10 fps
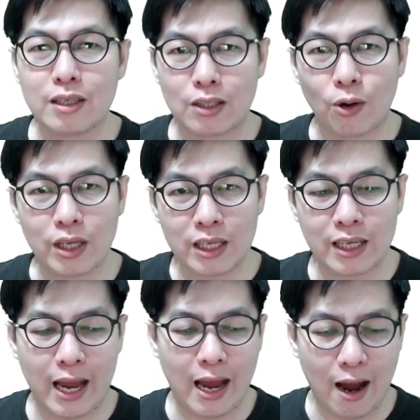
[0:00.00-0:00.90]
都应
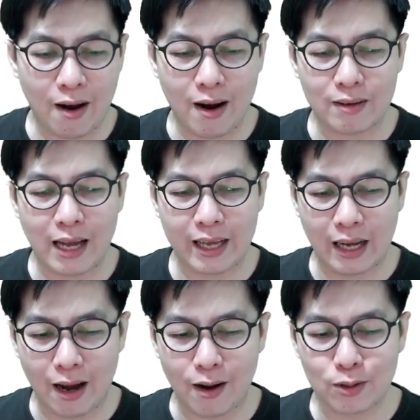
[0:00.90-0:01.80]
该好好来
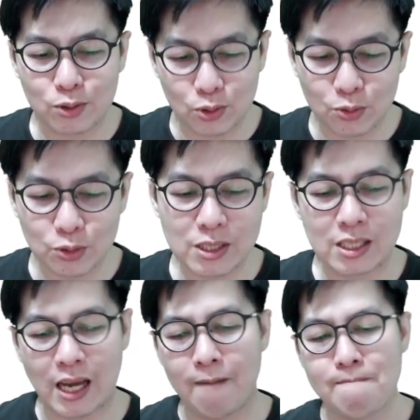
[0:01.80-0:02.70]
好好读一下。